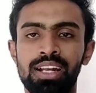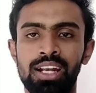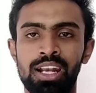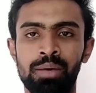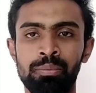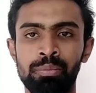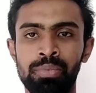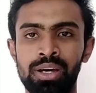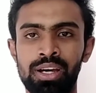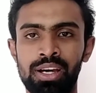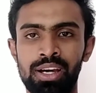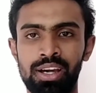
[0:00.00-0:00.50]

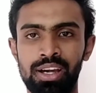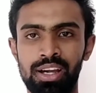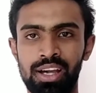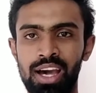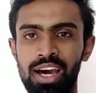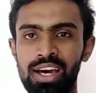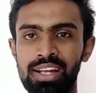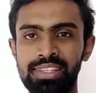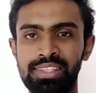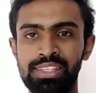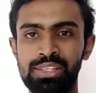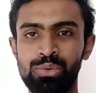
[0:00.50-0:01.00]
நம்ம
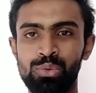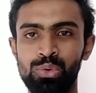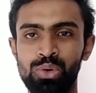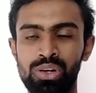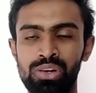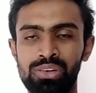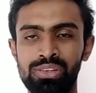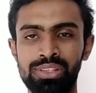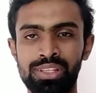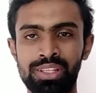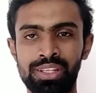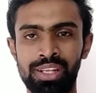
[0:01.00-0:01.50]
கார்த்திக்
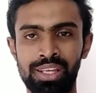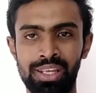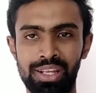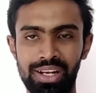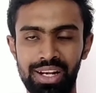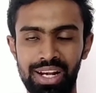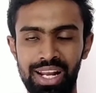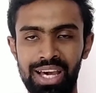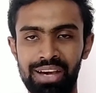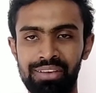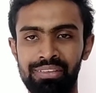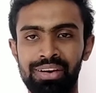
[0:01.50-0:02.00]
உள்ளே
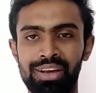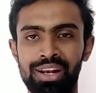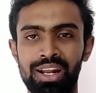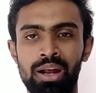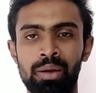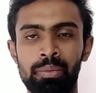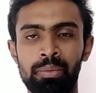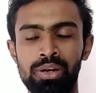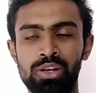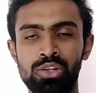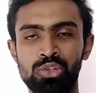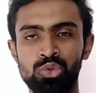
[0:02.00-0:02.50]
வந்துடுறாரு நான்
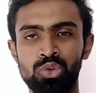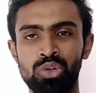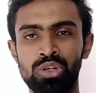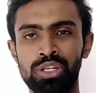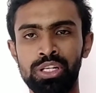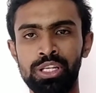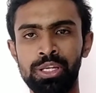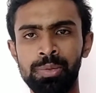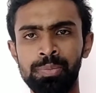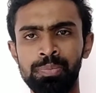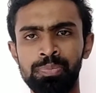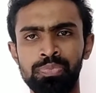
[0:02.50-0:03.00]
வரேன் அப்படின்னு
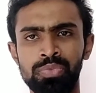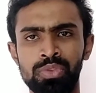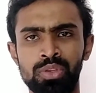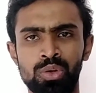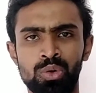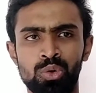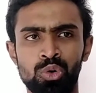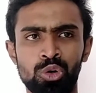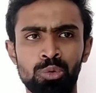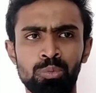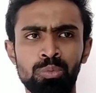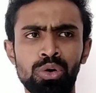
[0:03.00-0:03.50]
சொல்லிட்டு
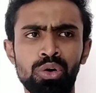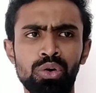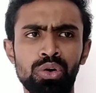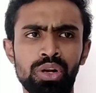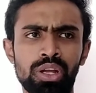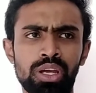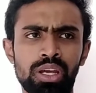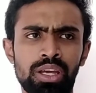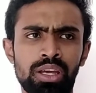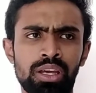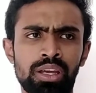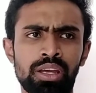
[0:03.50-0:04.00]
ரொம்ப
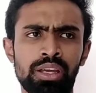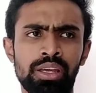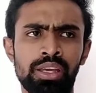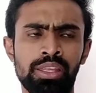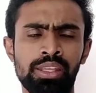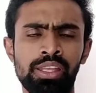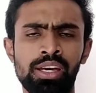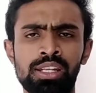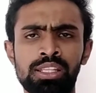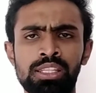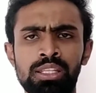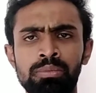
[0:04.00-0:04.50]
ஒரு
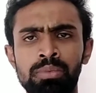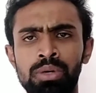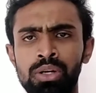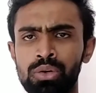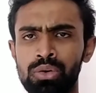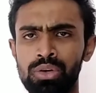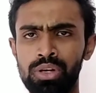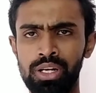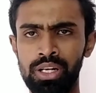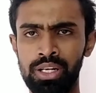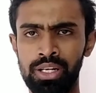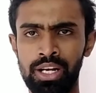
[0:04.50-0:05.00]

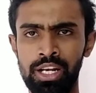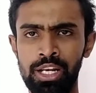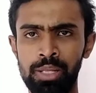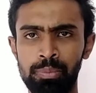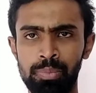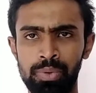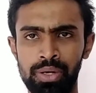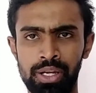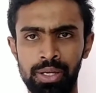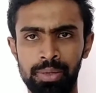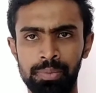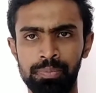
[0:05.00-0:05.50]
யதார்த்தமான ஒரு
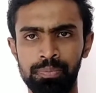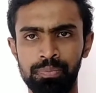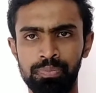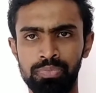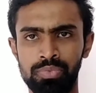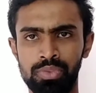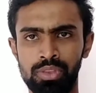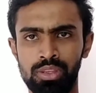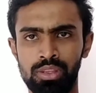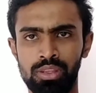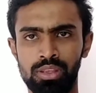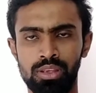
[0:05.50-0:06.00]
நடிப்புங்க
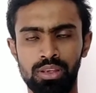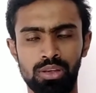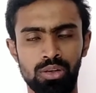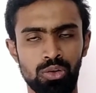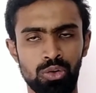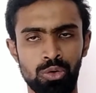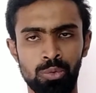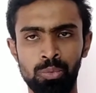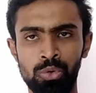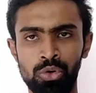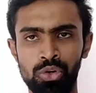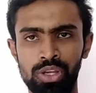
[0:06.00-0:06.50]

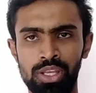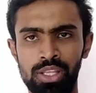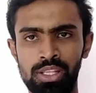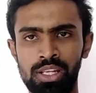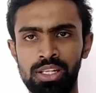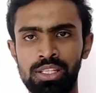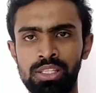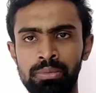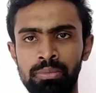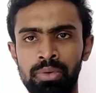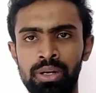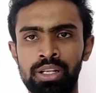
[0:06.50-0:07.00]
ரொம்ப ஒரு
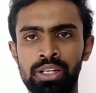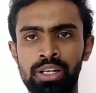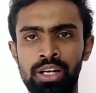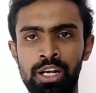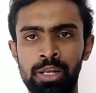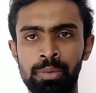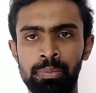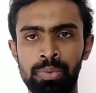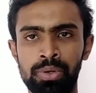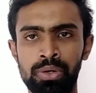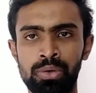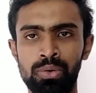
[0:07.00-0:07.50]
யதார்த்தமான
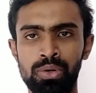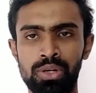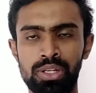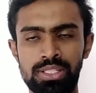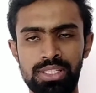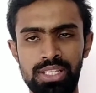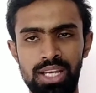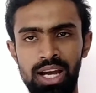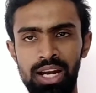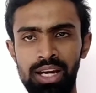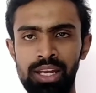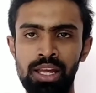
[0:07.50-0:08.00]
நடிப்பு ஒரு
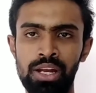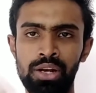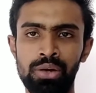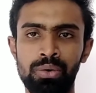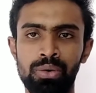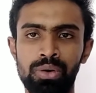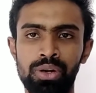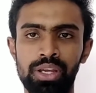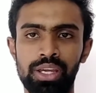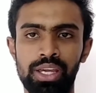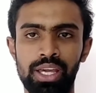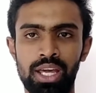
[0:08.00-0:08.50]
ஜாலியான
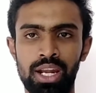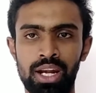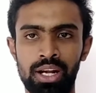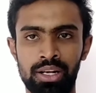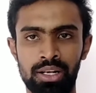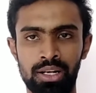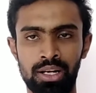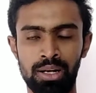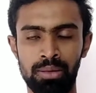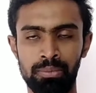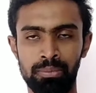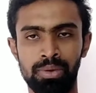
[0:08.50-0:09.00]
ஒரு
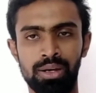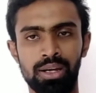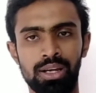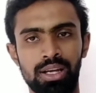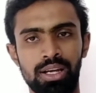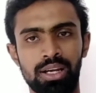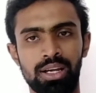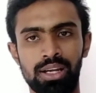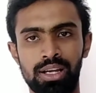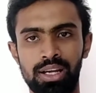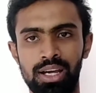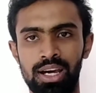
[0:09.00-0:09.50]
கேரக்டராக நம்ம
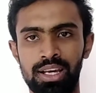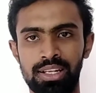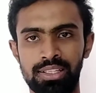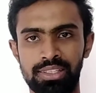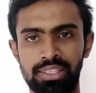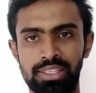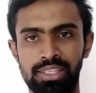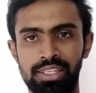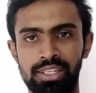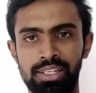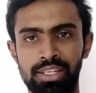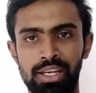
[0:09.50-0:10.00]

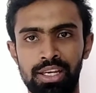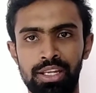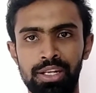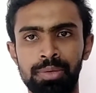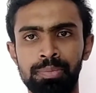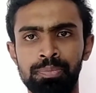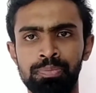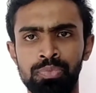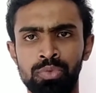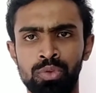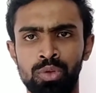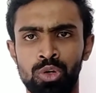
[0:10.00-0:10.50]
கார்த்திக் இருக்கார்
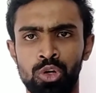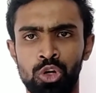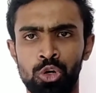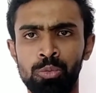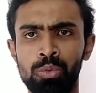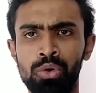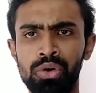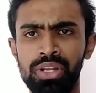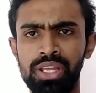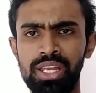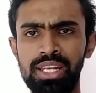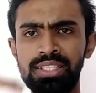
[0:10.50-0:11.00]

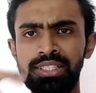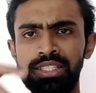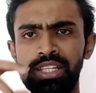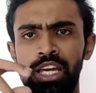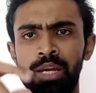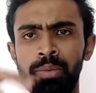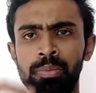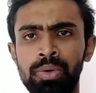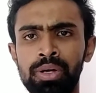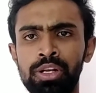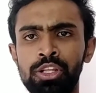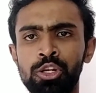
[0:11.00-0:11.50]
ரொம்ப ஒரு
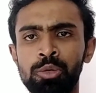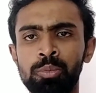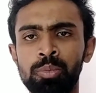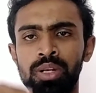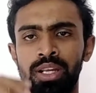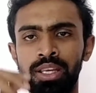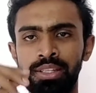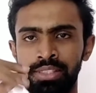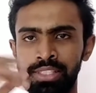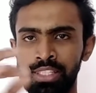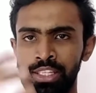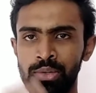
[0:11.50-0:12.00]
என்ஜாய் பண்ணி
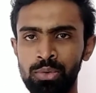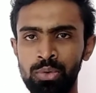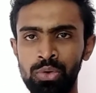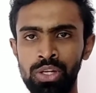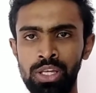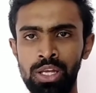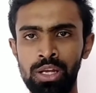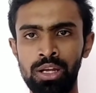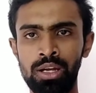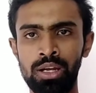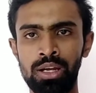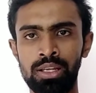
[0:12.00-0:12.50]
ரொம்ப
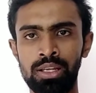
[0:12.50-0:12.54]
ரசிக்கக்கூடிய